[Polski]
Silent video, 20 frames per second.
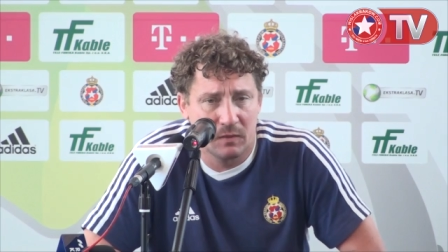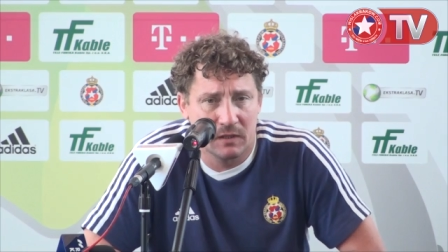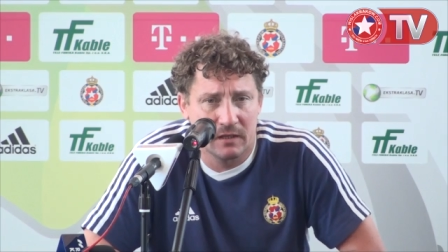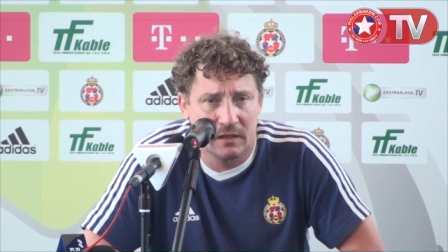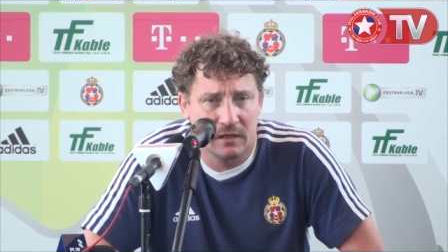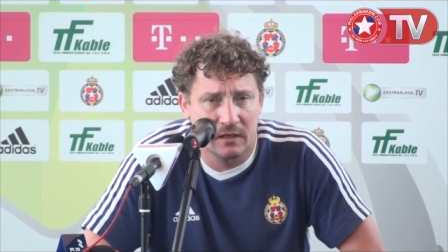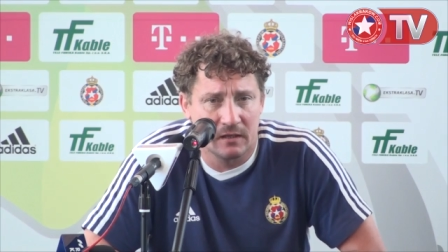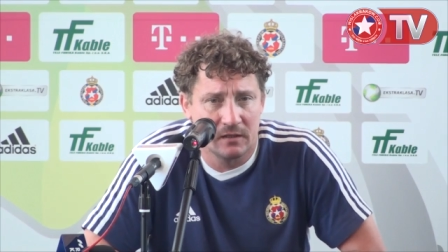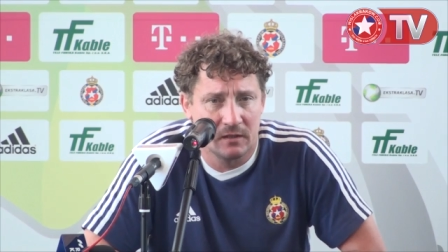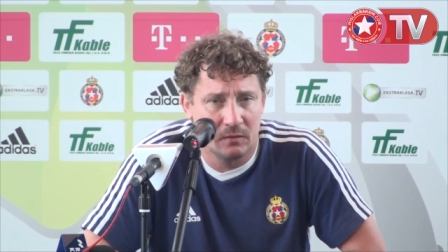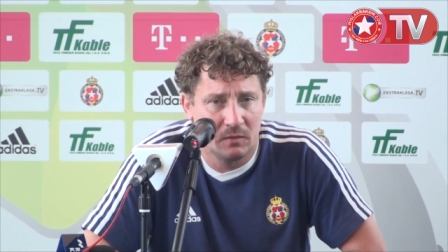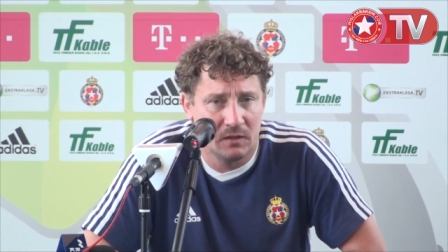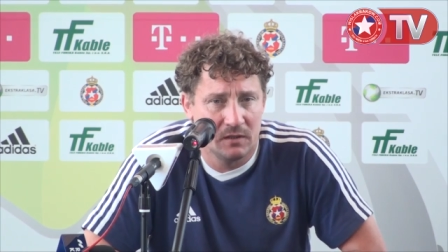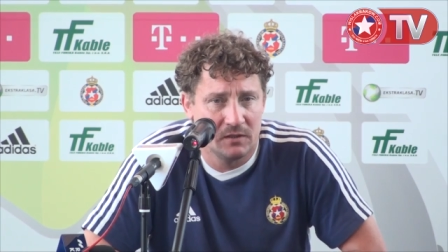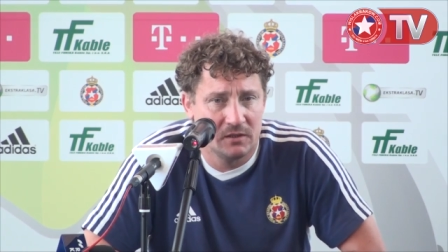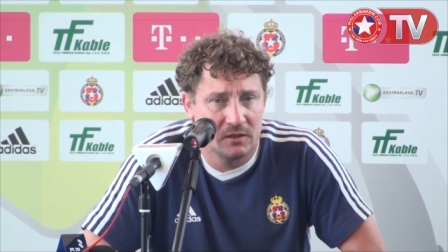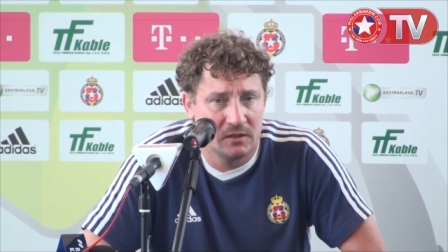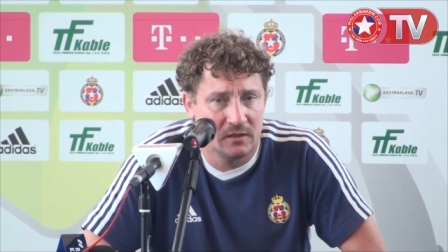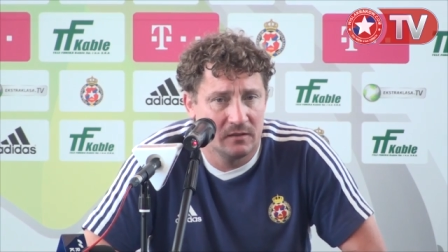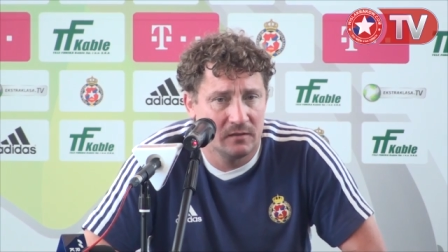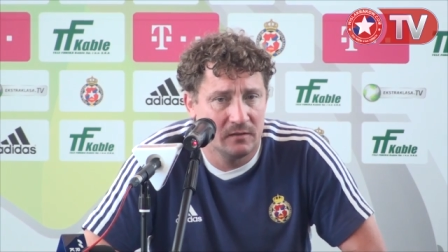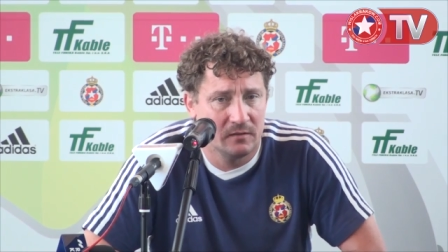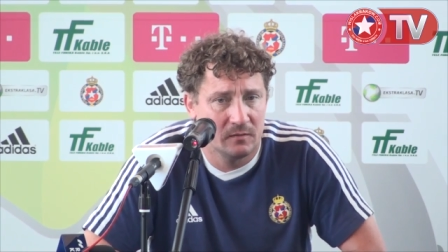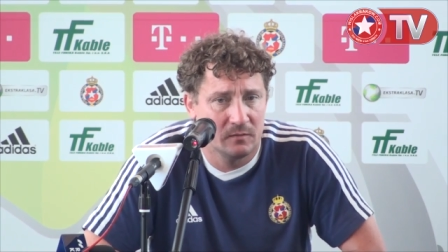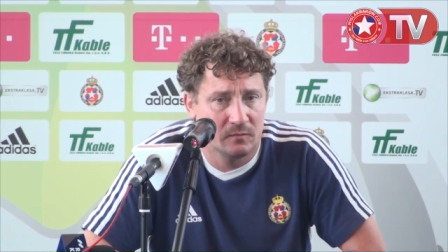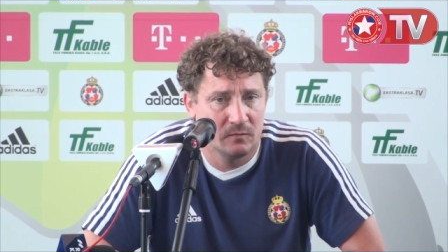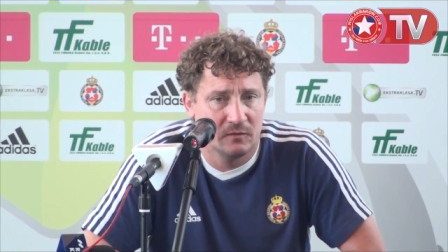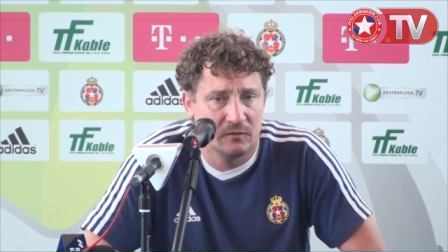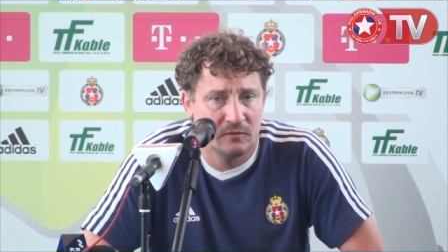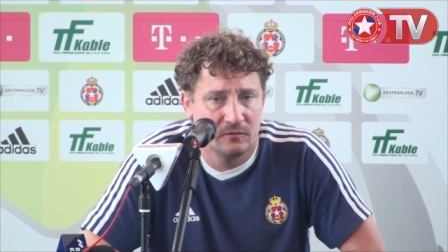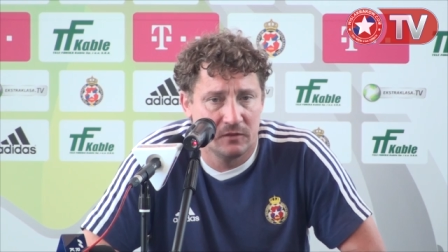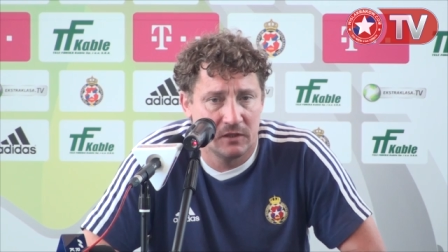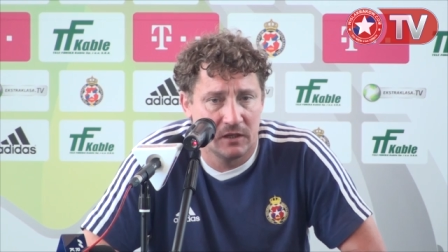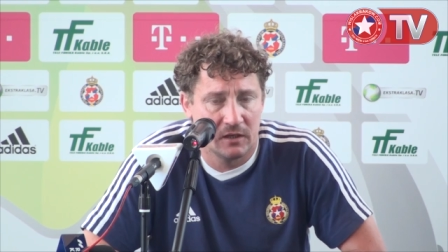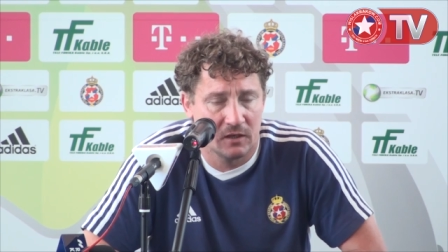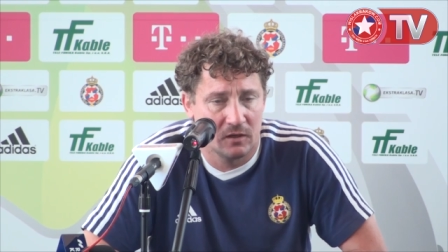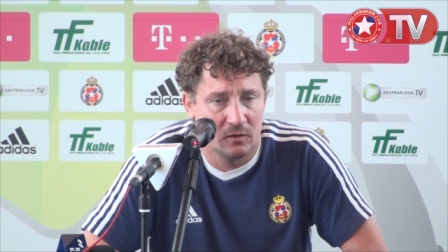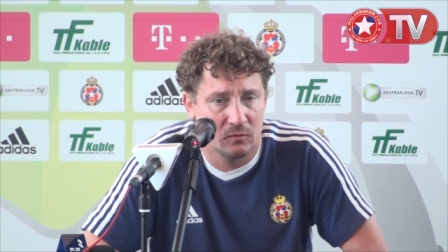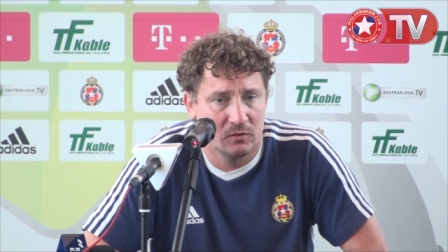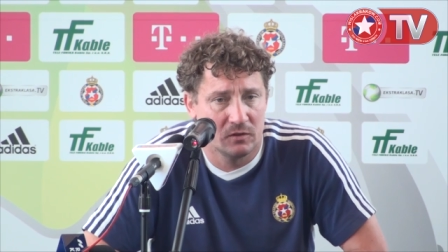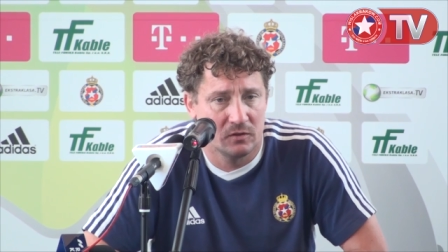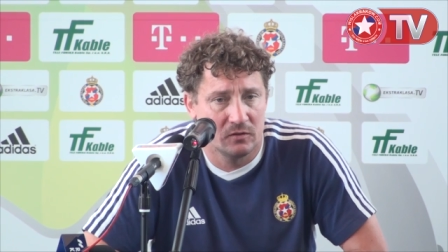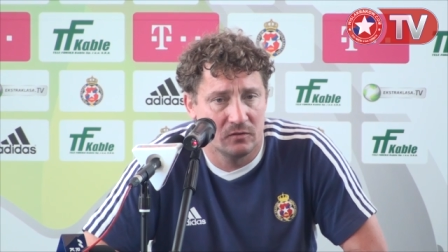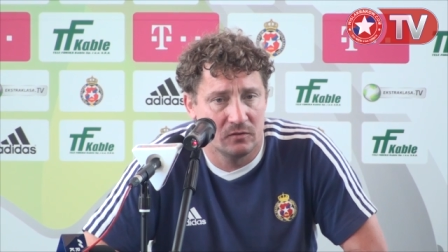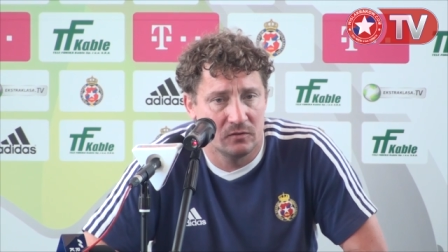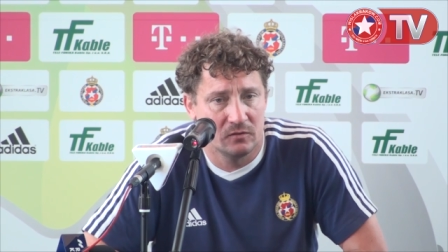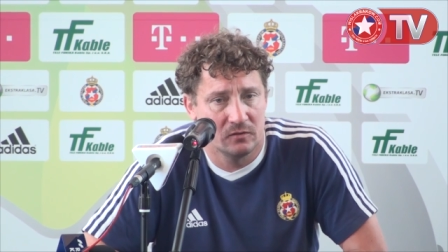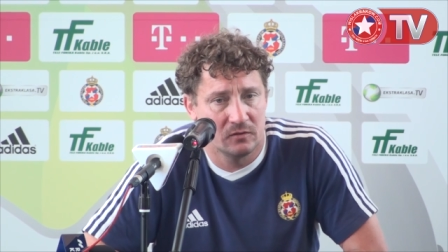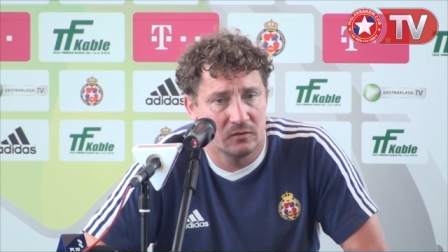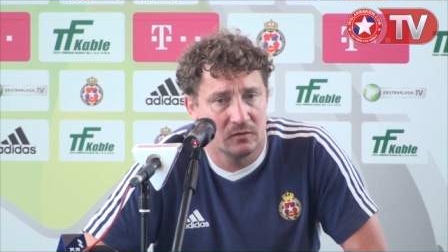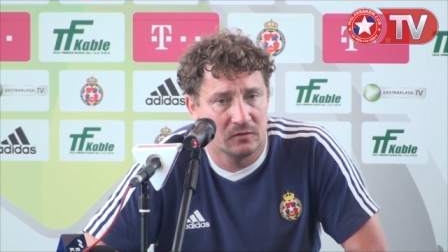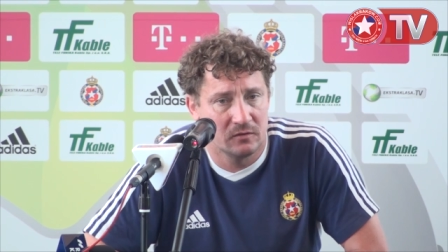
Patryka nie będzie, wyjechał do,